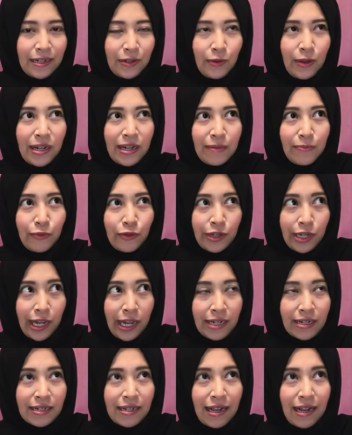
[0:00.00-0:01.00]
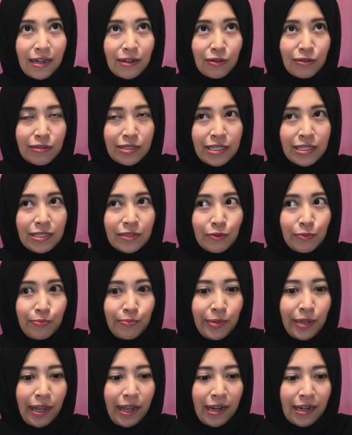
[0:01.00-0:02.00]
2000 yen kalau
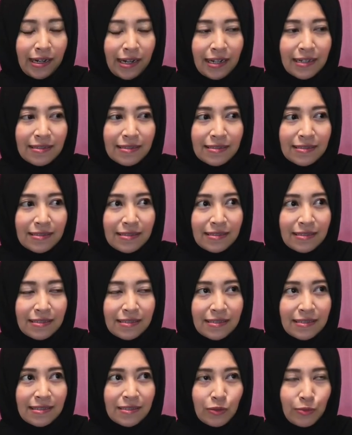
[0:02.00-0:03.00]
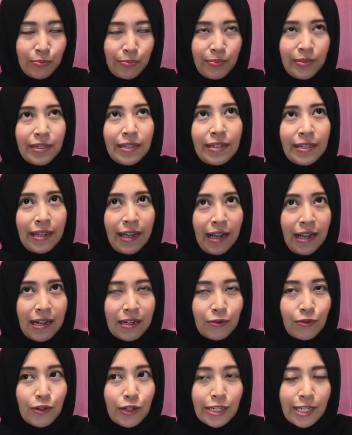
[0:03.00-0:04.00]
dirupiahkan ke rupiah
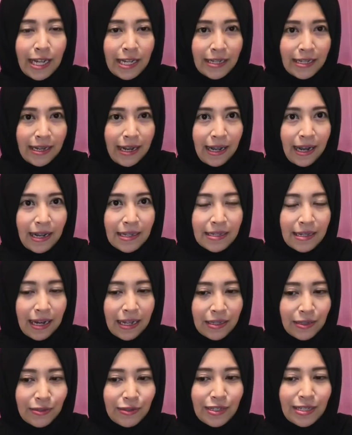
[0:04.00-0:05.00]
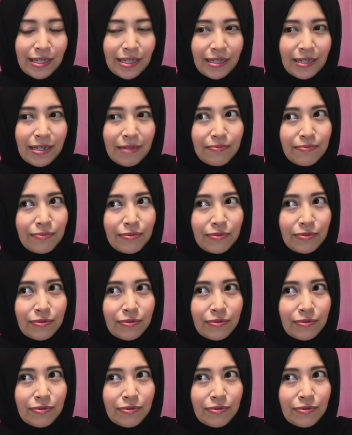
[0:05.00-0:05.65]
kurs yang sekarang 130-an 130